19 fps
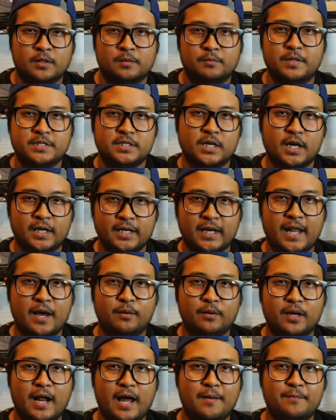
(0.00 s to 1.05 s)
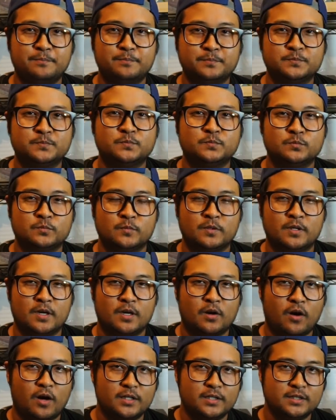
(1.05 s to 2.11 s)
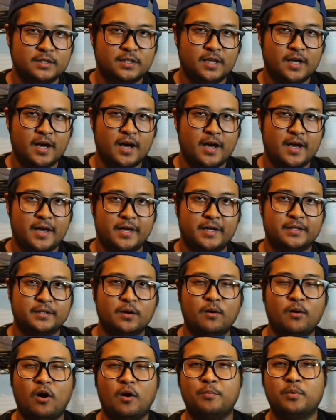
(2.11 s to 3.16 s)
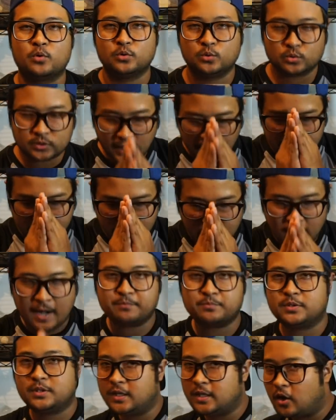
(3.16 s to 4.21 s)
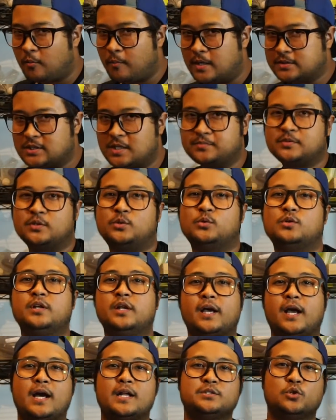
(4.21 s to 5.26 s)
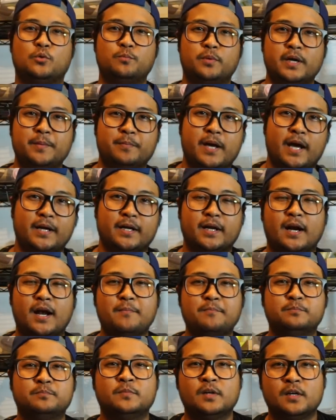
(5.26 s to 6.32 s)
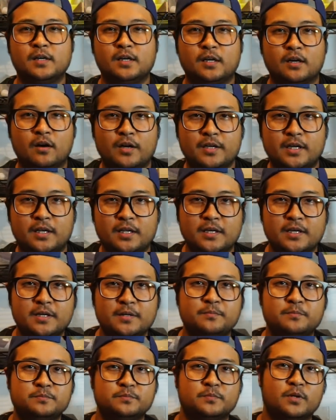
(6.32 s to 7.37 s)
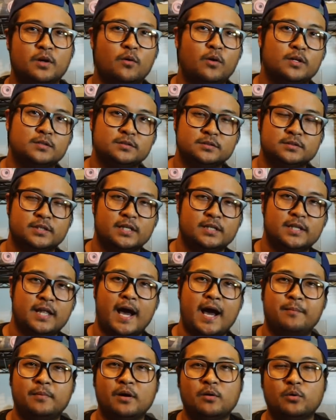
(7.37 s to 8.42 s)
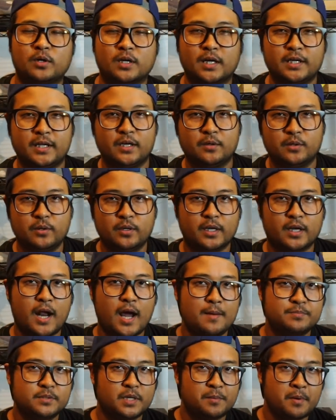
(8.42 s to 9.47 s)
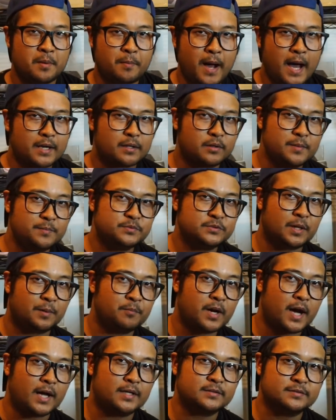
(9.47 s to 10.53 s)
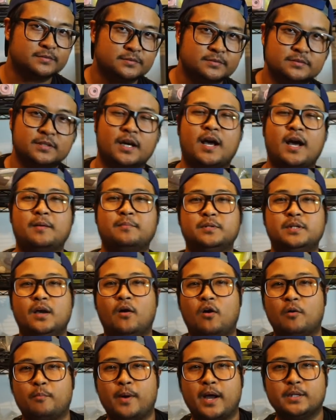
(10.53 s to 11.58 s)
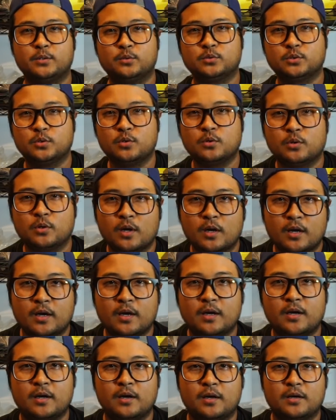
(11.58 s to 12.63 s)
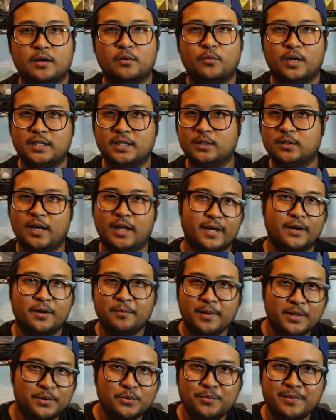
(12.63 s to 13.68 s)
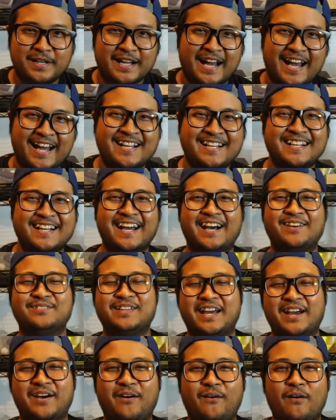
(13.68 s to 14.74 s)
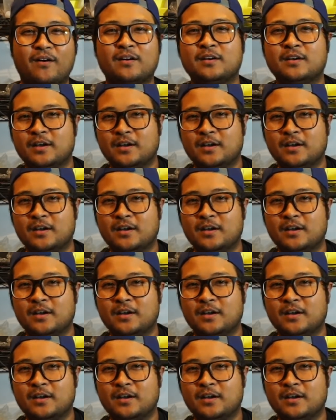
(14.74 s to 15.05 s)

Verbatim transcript: มาเจอกันอีกแล้วนะครับ ก่อนอื่นเลย ต้องขอบพระคุณทุกท่านนะครับ ที่เข้ามาสนับสนุนในการชมคลิปกันนะครับ ก็อย่าลืมกดติดตามแล้วก็กดกระดิ่งไว้ด้วยนะครับ จะได้ไม่พลาดคลิปสำคัญนะครับ ที่ออกใหม่ทุกๆ วันที่เท่าไหร่ก็ไม่รู้เหมือนกันนะครับ แต่ออก